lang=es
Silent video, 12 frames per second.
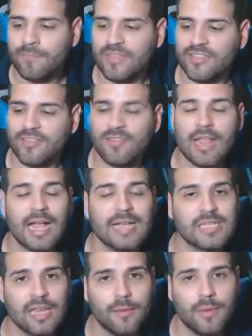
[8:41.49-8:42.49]
necesiten
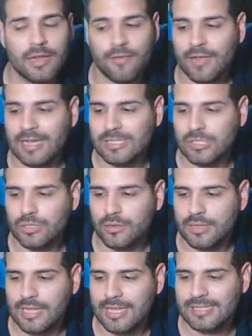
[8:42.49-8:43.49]
hacer la
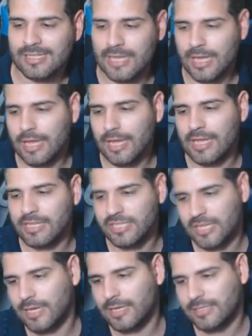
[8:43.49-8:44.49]
verificación del
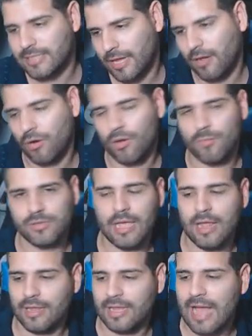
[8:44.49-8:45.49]
CYC o como
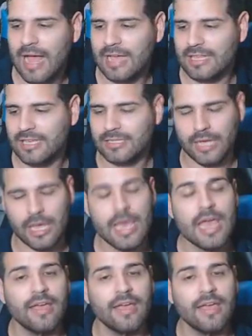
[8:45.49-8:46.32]
sea el KYC.